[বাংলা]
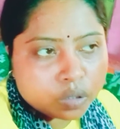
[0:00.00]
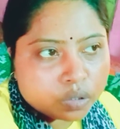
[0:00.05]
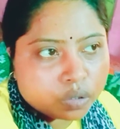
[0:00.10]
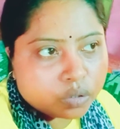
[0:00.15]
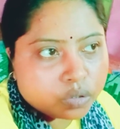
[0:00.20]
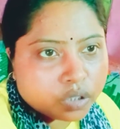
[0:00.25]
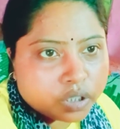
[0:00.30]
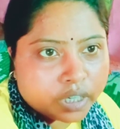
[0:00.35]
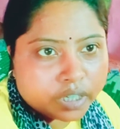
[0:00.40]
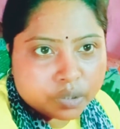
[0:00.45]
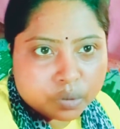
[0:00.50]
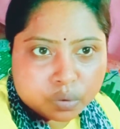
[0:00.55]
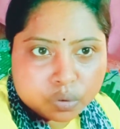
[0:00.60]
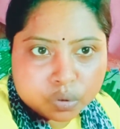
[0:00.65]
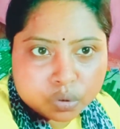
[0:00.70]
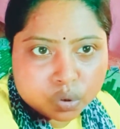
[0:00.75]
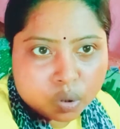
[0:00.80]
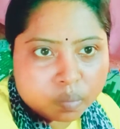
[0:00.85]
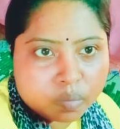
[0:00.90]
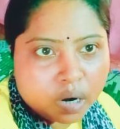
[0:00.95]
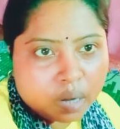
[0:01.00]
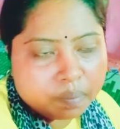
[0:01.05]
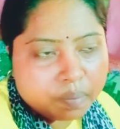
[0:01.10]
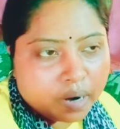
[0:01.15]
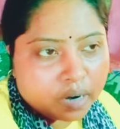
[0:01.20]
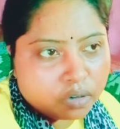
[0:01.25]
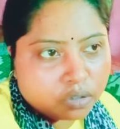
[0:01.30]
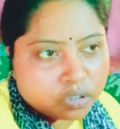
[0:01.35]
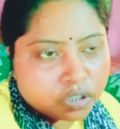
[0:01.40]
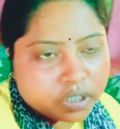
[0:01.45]
তো যেটুকু তোমরা
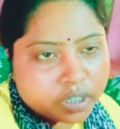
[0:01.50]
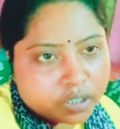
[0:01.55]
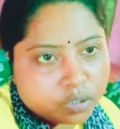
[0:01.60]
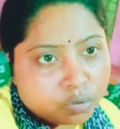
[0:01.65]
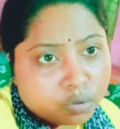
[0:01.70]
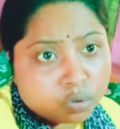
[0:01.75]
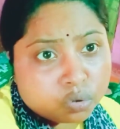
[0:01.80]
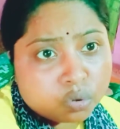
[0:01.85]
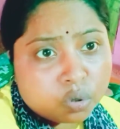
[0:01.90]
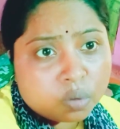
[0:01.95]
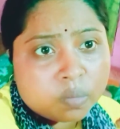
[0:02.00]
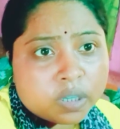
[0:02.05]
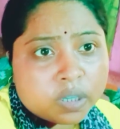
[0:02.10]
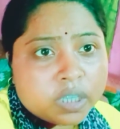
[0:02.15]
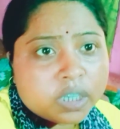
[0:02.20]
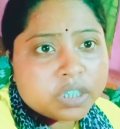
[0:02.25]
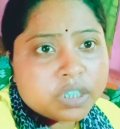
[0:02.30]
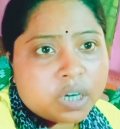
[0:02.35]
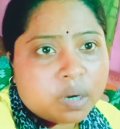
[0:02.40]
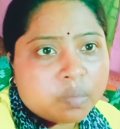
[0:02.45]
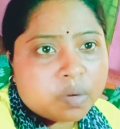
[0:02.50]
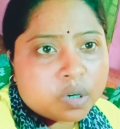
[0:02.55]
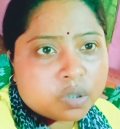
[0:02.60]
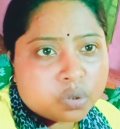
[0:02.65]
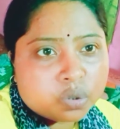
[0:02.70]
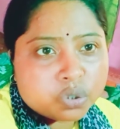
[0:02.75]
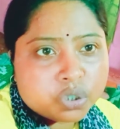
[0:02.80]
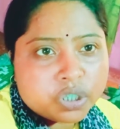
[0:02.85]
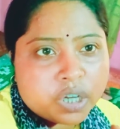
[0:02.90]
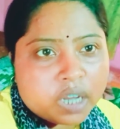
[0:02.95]
পারো যেটুকু তোমাদের
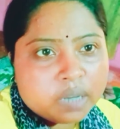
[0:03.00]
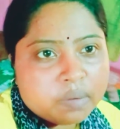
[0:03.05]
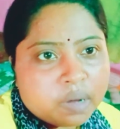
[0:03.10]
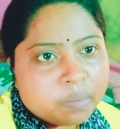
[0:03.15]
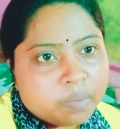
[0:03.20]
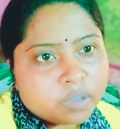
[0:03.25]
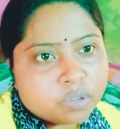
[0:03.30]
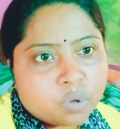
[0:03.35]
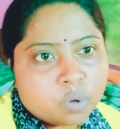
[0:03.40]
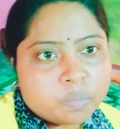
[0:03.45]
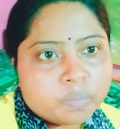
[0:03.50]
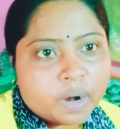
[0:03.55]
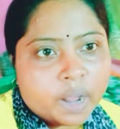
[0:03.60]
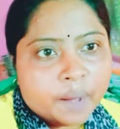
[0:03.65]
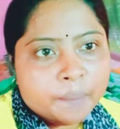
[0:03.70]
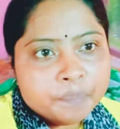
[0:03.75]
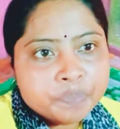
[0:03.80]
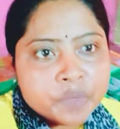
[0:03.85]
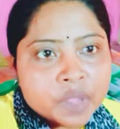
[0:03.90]
সামর্থ্য সেইভাবে তোমরা